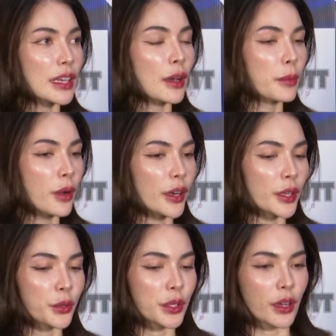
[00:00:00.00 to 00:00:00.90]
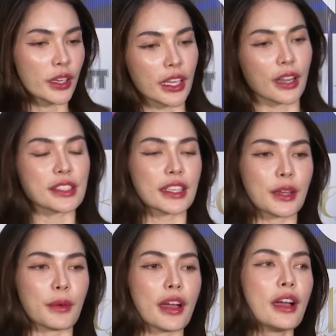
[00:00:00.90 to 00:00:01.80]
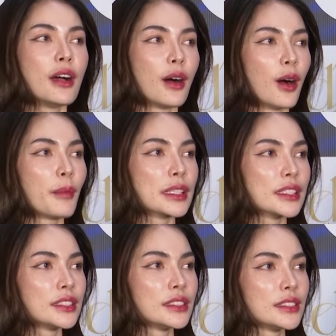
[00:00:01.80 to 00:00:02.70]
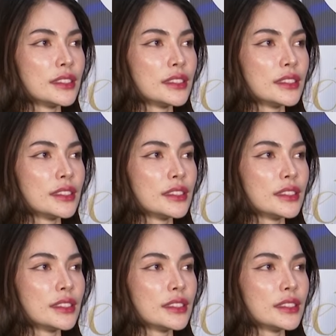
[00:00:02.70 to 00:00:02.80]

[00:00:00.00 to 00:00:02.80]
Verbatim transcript: เราพอเราได้คุยเราก็เลยเข้าใจได้ว่าอ๋อมันคือ